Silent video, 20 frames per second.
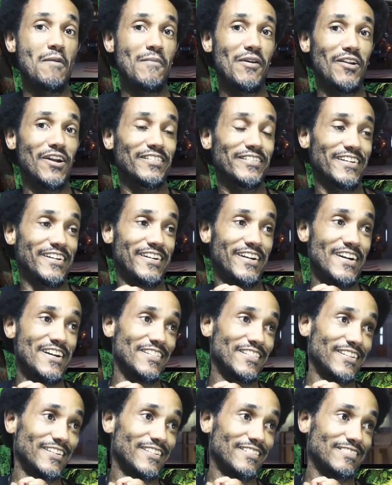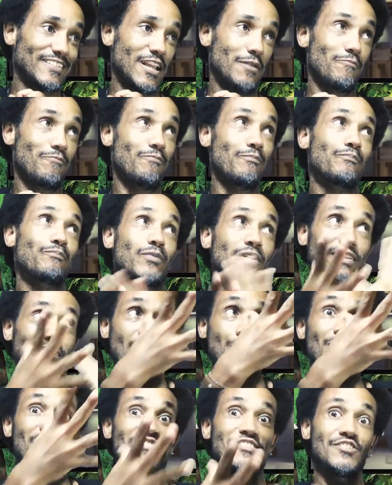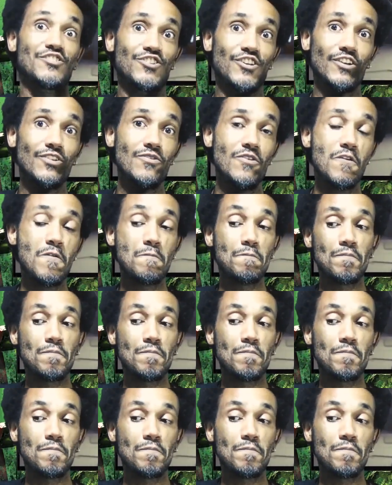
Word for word: É melhor The Hunter, tem, porque tem mais sentido?